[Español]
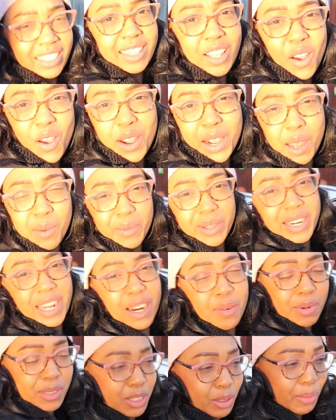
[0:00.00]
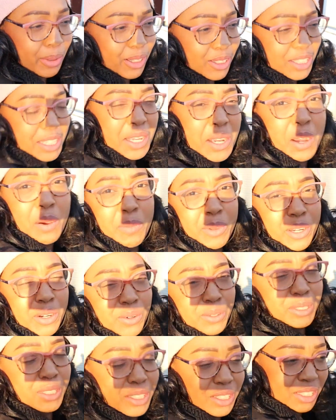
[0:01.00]
Tengo que caminar más o menos 5
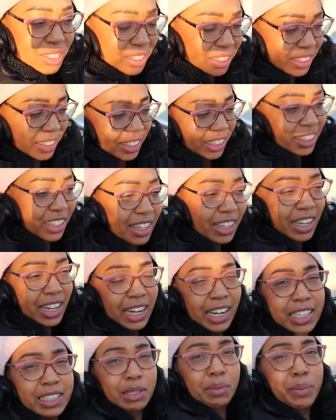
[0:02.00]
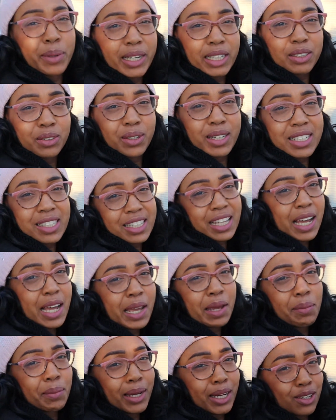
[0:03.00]
minutos. La temperatura está
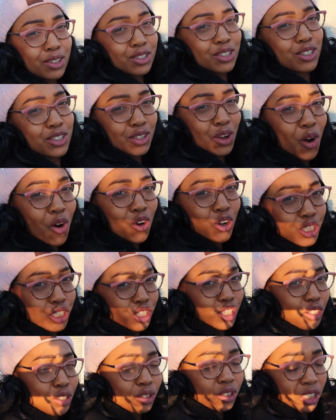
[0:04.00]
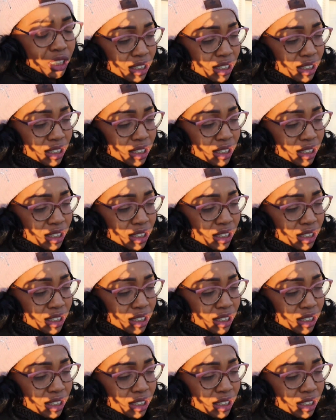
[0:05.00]
en menos 8.